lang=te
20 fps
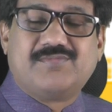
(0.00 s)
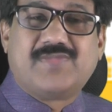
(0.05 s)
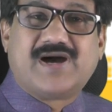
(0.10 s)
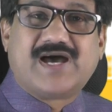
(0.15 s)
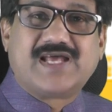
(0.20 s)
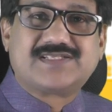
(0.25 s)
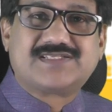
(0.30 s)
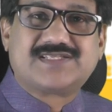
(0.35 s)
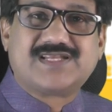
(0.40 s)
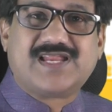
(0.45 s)

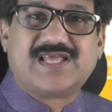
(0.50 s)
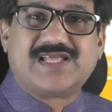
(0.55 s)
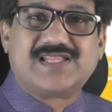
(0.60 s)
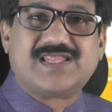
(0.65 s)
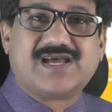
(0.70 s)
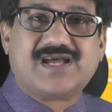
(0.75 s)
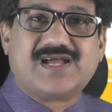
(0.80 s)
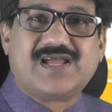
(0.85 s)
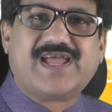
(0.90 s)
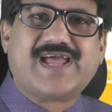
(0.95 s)

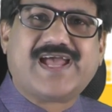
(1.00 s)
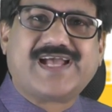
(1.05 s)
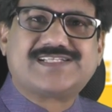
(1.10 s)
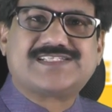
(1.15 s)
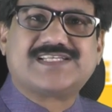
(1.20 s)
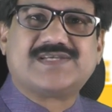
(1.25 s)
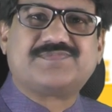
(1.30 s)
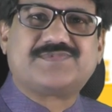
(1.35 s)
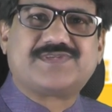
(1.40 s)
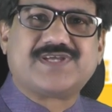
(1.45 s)
మార్చలేదా
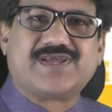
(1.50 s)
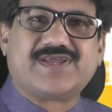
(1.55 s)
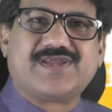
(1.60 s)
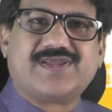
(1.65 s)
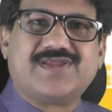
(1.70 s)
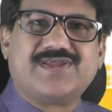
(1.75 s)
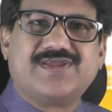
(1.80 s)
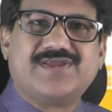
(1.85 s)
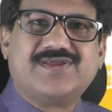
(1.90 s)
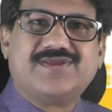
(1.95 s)
యాక్సెప్ట్ చేయి
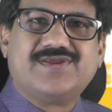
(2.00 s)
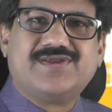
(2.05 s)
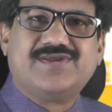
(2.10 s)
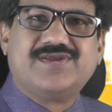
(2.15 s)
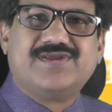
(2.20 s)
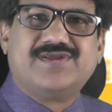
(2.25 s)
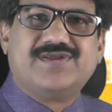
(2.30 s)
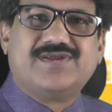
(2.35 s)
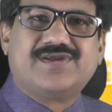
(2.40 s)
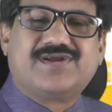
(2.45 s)

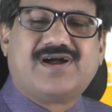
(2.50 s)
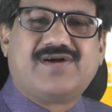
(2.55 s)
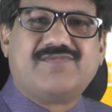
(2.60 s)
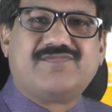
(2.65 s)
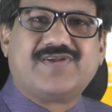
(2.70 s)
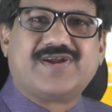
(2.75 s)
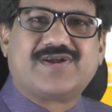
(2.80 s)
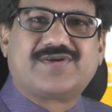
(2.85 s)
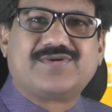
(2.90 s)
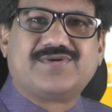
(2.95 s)

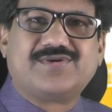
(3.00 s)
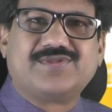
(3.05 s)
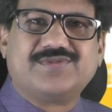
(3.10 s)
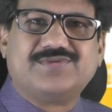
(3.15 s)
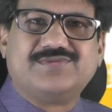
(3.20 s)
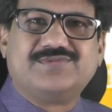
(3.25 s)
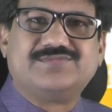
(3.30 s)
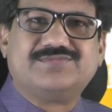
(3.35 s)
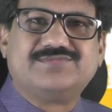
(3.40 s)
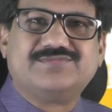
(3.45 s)
కాన్ఫ్లిక్ట్
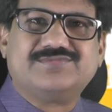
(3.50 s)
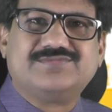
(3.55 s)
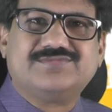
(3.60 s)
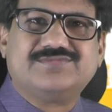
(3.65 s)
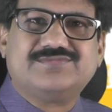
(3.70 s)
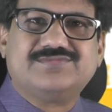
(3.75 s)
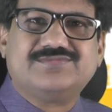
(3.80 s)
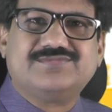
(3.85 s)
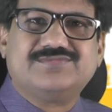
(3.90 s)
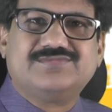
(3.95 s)
ఉండదు
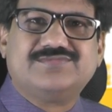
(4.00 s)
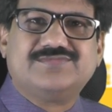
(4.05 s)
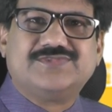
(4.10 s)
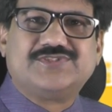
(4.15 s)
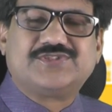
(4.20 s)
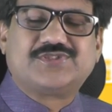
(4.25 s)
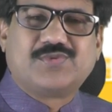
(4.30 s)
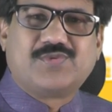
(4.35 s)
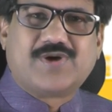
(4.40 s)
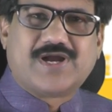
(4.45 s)

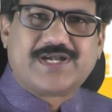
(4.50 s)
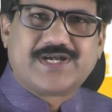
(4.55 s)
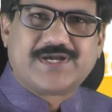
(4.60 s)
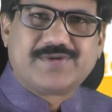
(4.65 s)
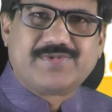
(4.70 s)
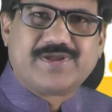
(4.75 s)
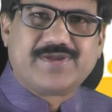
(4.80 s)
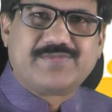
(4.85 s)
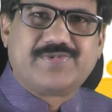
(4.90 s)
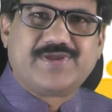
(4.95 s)
సో వాట్ ఇట్
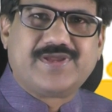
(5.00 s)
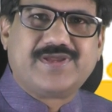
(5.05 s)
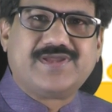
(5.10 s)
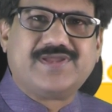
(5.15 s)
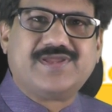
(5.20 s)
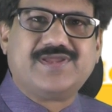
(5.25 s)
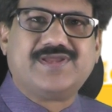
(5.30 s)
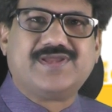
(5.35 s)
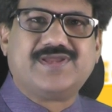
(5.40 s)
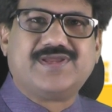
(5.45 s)
మే
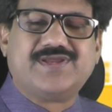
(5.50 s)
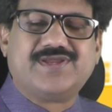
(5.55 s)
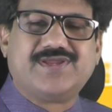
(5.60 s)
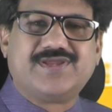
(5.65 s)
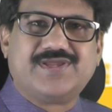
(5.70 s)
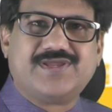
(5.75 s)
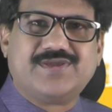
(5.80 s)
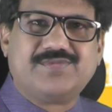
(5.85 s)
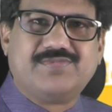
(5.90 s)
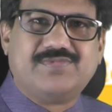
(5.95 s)
ఈ ఈ
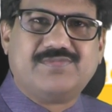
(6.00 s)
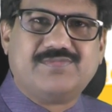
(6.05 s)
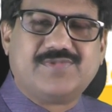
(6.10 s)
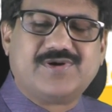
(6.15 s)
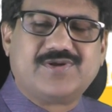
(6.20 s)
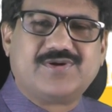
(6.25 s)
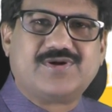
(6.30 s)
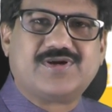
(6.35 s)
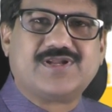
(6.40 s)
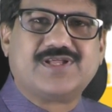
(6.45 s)
ఈ
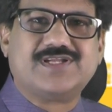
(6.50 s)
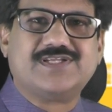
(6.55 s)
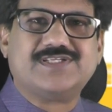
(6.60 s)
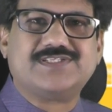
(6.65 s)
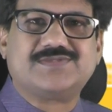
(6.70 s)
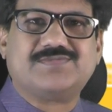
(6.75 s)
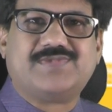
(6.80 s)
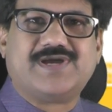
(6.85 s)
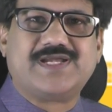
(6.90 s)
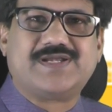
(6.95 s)

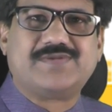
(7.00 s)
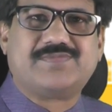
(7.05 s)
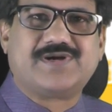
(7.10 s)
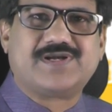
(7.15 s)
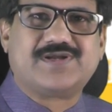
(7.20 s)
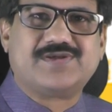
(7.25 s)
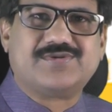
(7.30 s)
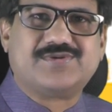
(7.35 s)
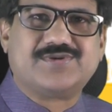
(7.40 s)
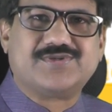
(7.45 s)
నుంచి
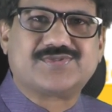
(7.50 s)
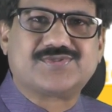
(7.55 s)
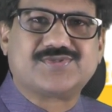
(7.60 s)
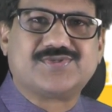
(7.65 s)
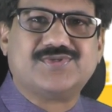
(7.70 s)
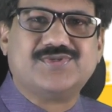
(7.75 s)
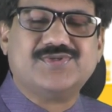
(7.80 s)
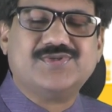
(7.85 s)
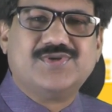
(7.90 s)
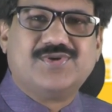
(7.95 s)
బయటపడడం కోసం
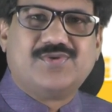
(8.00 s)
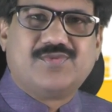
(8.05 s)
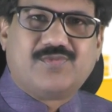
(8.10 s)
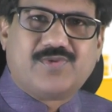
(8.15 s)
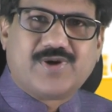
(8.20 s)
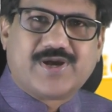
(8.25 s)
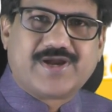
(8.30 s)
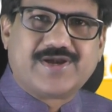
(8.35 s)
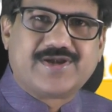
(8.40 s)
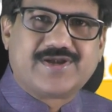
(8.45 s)

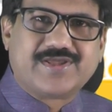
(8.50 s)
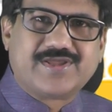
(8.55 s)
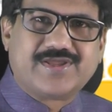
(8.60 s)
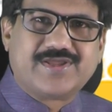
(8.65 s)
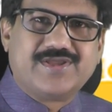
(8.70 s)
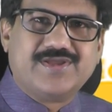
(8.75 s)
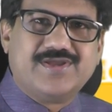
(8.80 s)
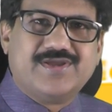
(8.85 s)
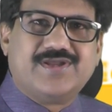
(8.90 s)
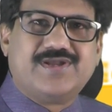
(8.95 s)
ఒకటి
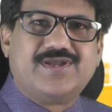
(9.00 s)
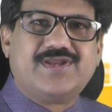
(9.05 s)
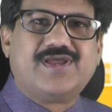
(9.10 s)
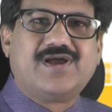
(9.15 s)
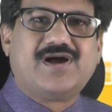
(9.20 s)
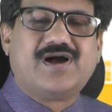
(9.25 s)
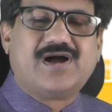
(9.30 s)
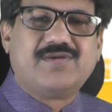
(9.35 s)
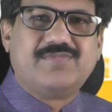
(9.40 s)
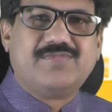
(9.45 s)
నీ
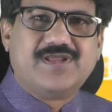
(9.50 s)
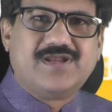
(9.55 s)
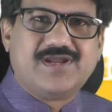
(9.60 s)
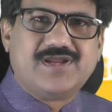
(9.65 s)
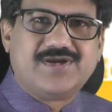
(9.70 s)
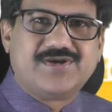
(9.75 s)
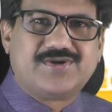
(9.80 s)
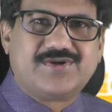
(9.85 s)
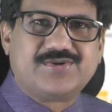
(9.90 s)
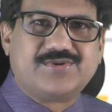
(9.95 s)
హాబీలు
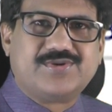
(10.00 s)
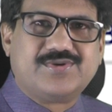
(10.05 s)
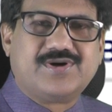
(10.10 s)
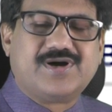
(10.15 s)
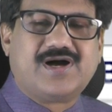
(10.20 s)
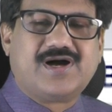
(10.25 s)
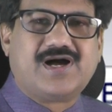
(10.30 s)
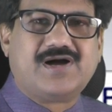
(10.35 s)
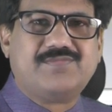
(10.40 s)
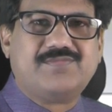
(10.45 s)
ఏంటో
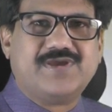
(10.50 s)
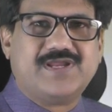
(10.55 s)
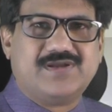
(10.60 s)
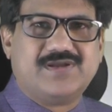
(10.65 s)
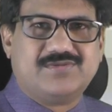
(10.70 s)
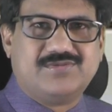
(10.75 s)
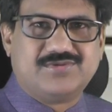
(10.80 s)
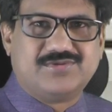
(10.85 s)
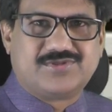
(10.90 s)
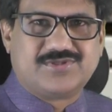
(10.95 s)

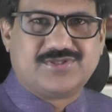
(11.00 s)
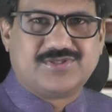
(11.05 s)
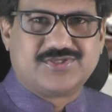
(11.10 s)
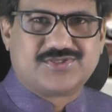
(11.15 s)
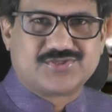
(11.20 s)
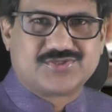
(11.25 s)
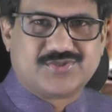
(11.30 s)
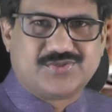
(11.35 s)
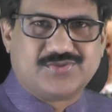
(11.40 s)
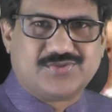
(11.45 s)
హాబీలు గుర్తు
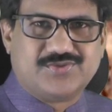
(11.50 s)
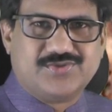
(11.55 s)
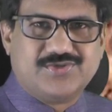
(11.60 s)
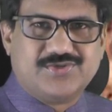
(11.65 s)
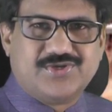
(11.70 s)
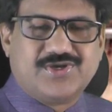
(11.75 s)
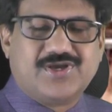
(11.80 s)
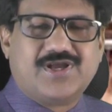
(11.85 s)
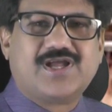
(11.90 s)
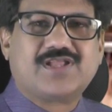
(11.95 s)
తెచ్చుకో
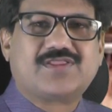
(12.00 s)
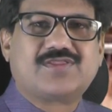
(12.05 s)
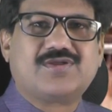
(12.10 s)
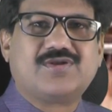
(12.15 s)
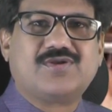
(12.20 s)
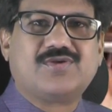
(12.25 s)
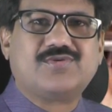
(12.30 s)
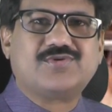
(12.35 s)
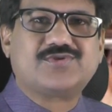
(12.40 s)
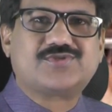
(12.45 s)

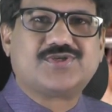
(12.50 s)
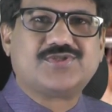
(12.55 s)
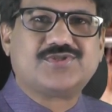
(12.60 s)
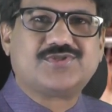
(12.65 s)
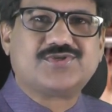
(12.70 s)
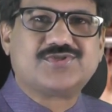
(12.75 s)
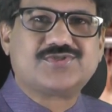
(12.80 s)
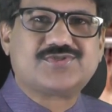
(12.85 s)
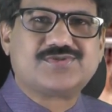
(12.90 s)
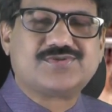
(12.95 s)
గతంలో నువ్వు
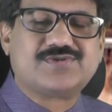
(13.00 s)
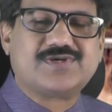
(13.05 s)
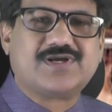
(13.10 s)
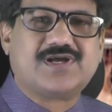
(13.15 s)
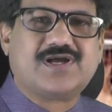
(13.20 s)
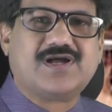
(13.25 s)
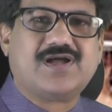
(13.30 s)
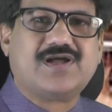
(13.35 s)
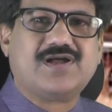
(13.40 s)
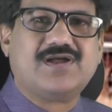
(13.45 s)

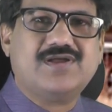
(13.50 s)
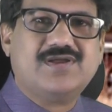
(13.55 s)
సంతోషంగా